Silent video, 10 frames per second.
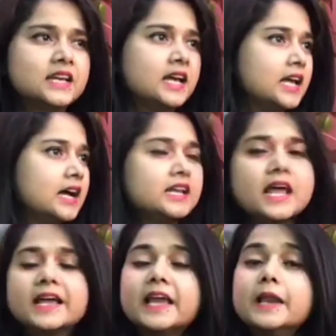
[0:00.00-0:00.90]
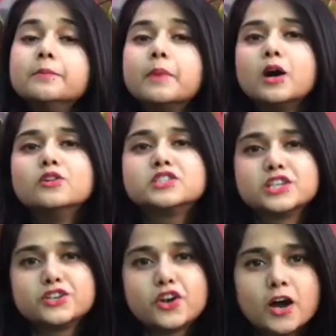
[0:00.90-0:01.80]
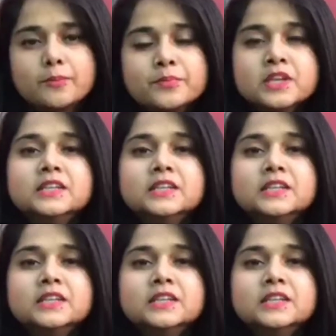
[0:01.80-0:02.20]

हैं लाइक इन बाउल सिंड्राम